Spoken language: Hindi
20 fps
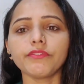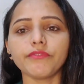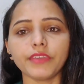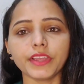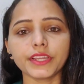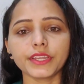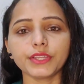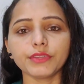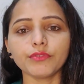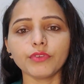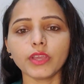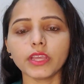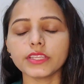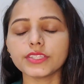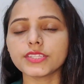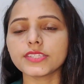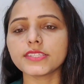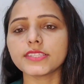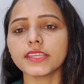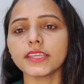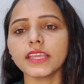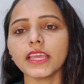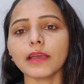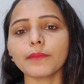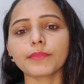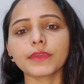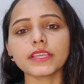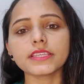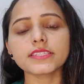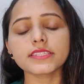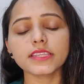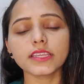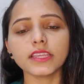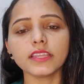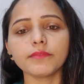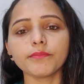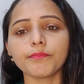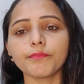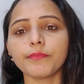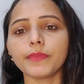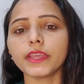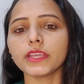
इफ़ेक्टिव है जिससे कि आपके स्किन